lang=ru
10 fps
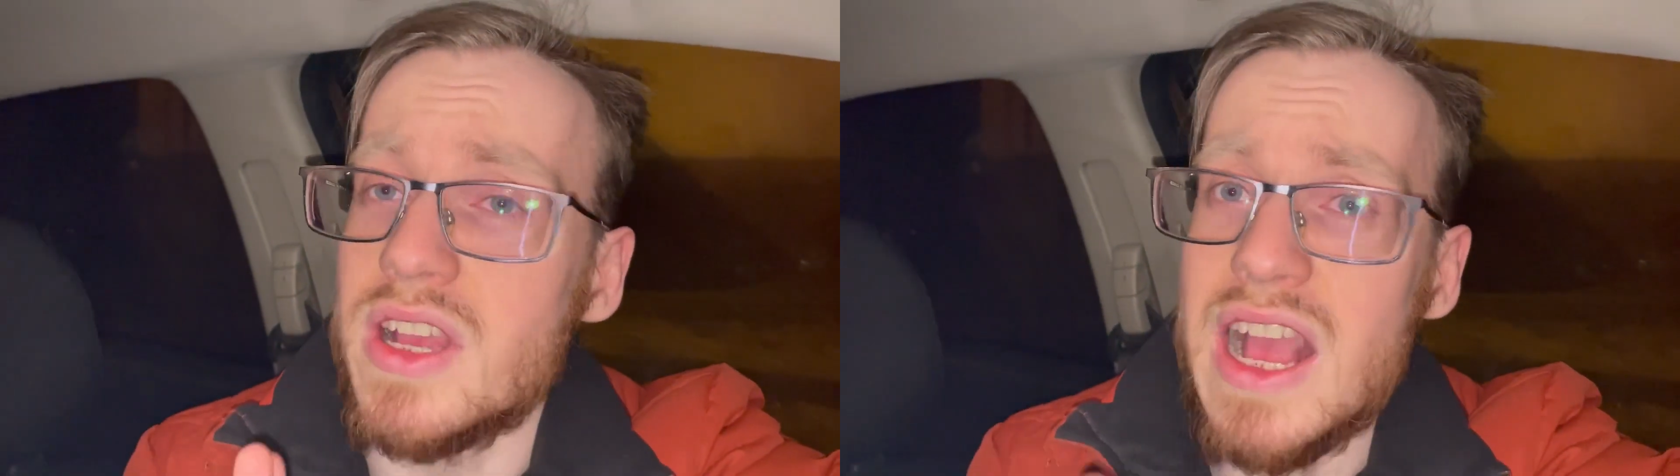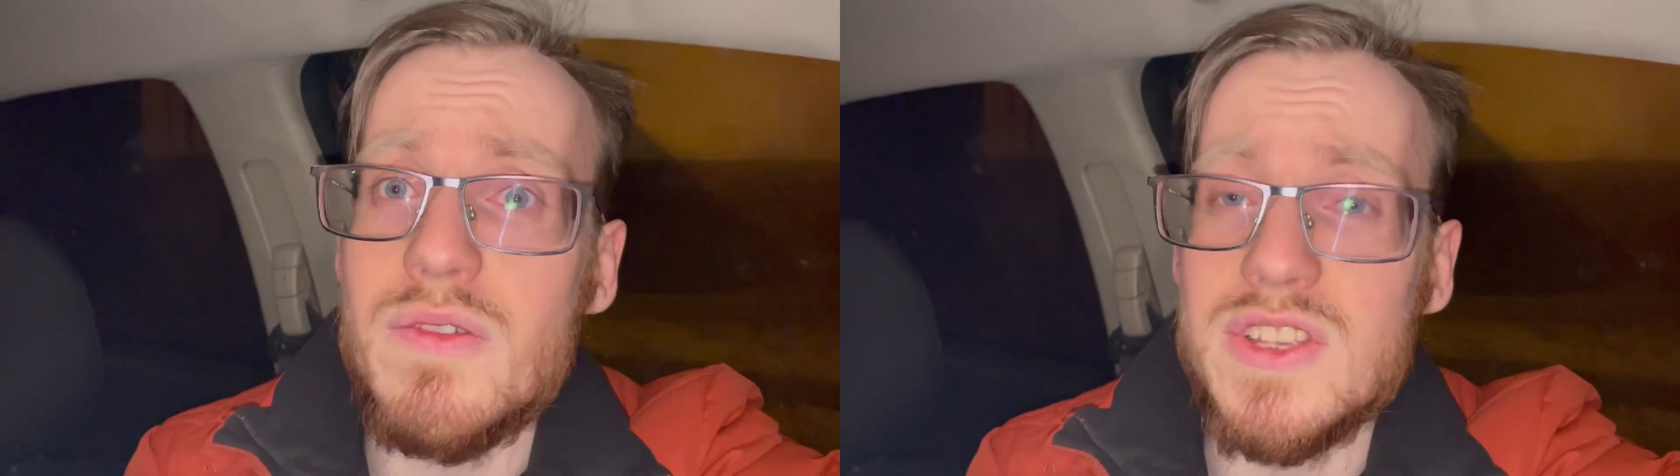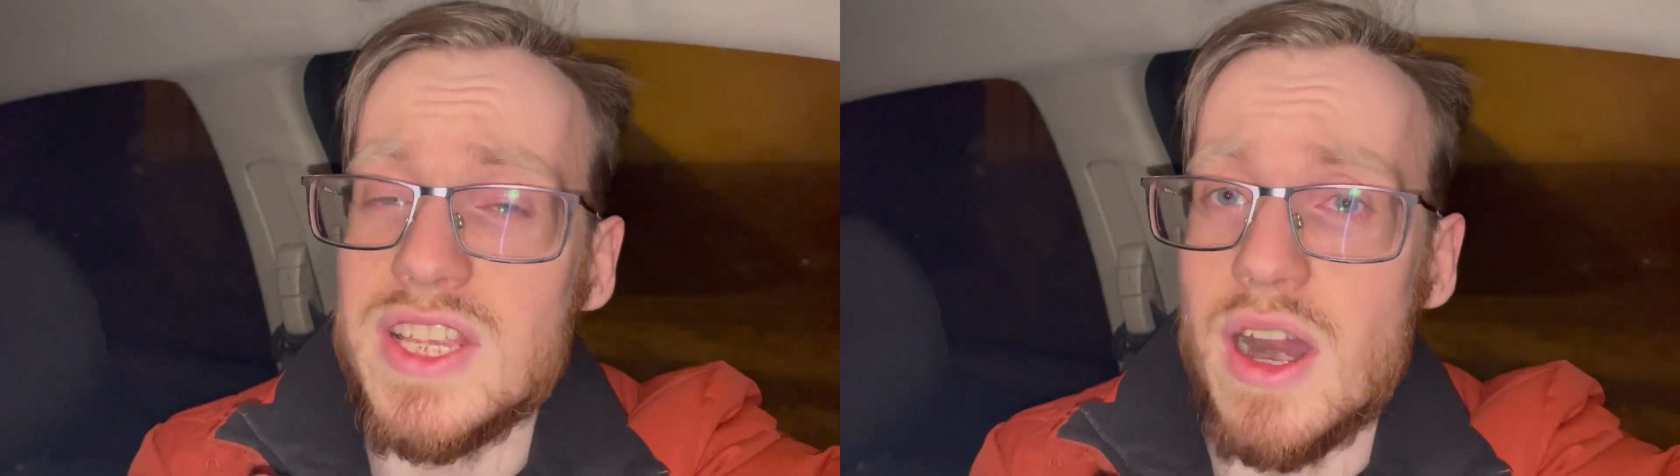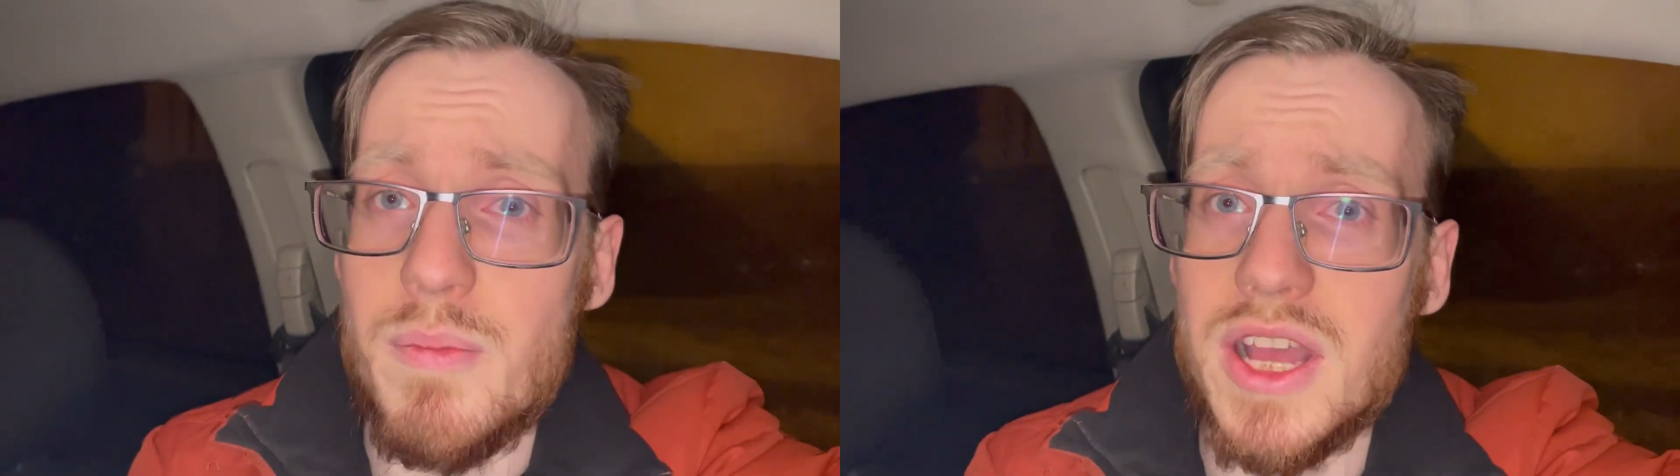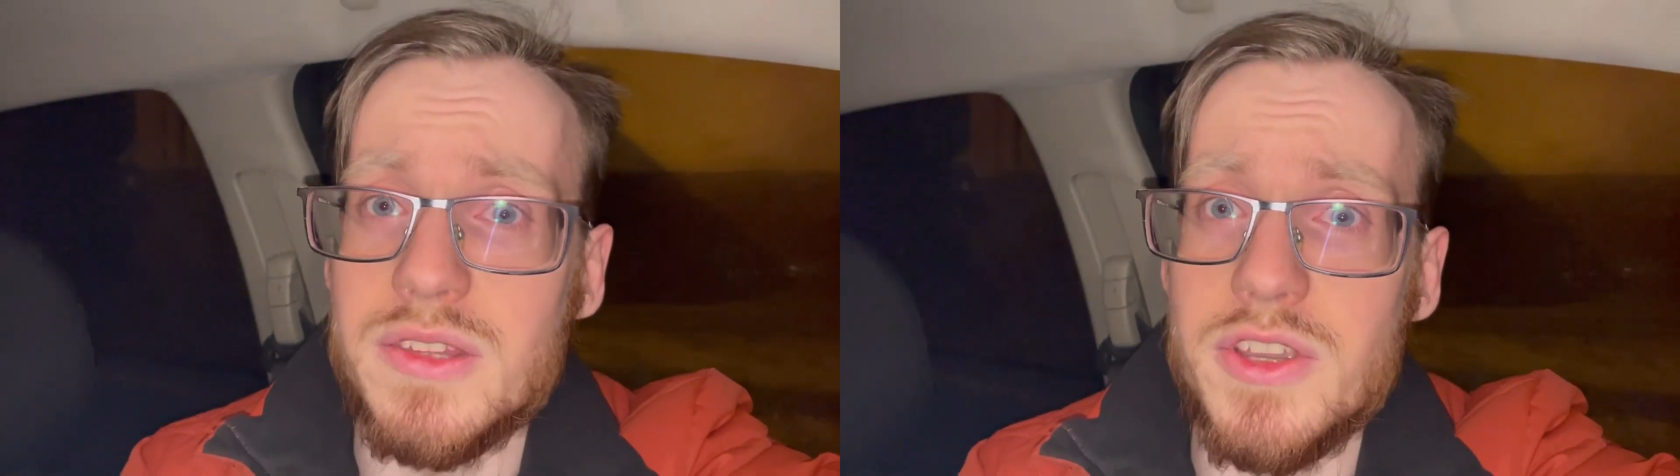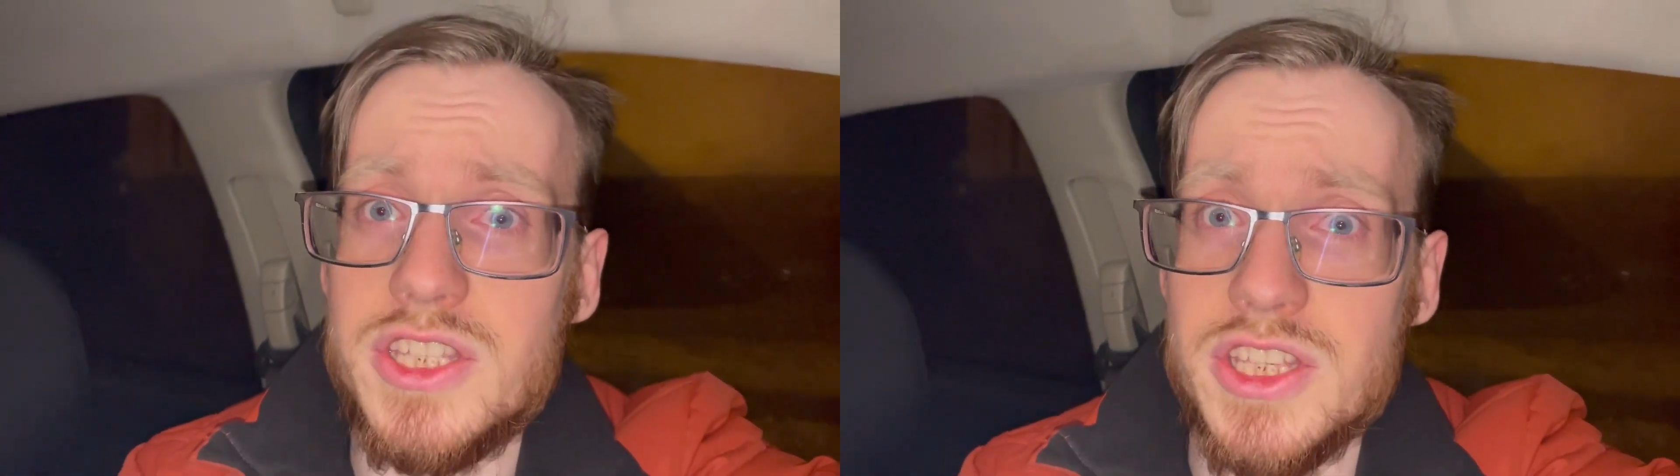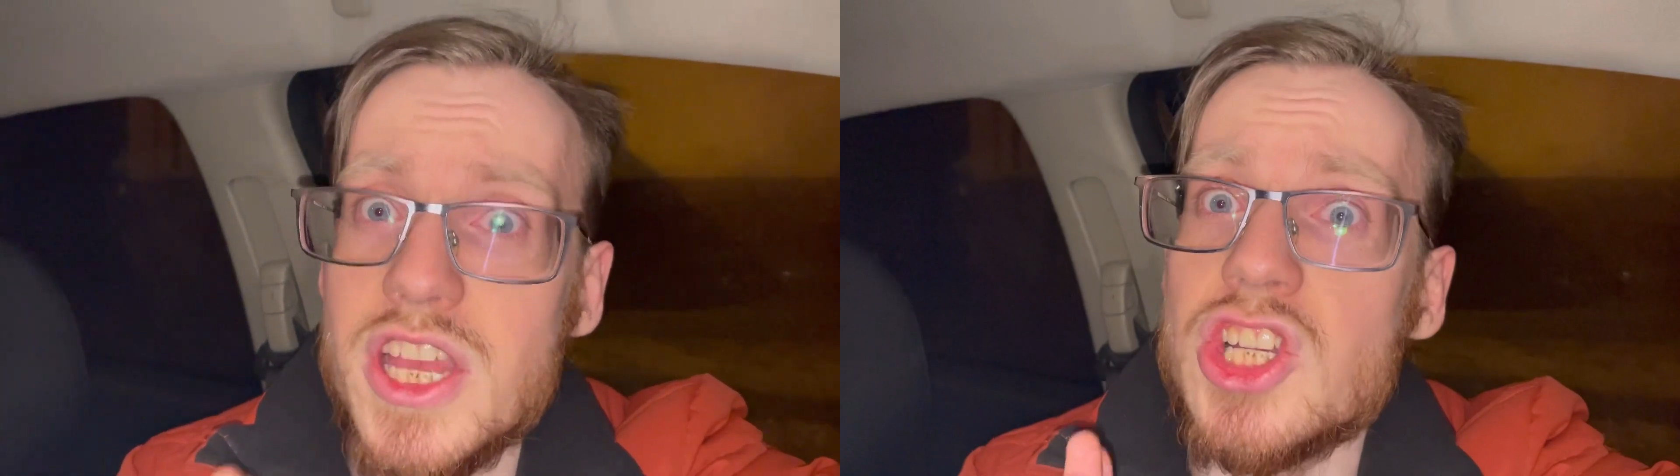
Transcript: Как вы зарабатываете на